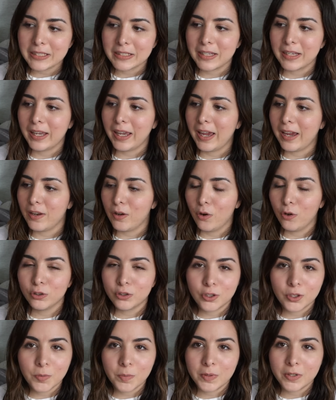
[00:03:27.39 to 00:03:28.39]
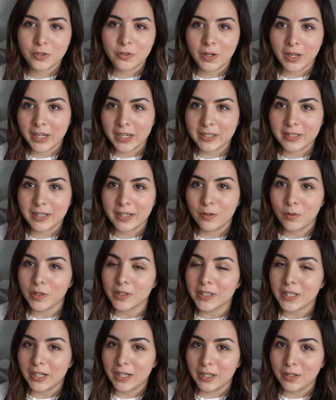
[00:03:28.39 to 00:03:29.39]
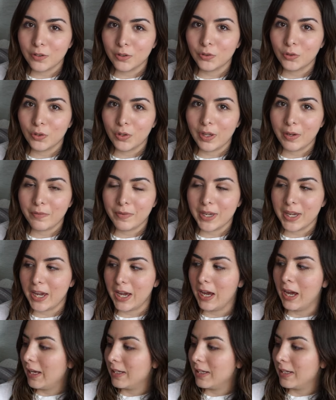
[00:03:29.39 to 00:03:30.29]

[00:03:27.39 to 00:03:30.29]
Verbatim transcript: sé que hay otros personajes que no han salido todavía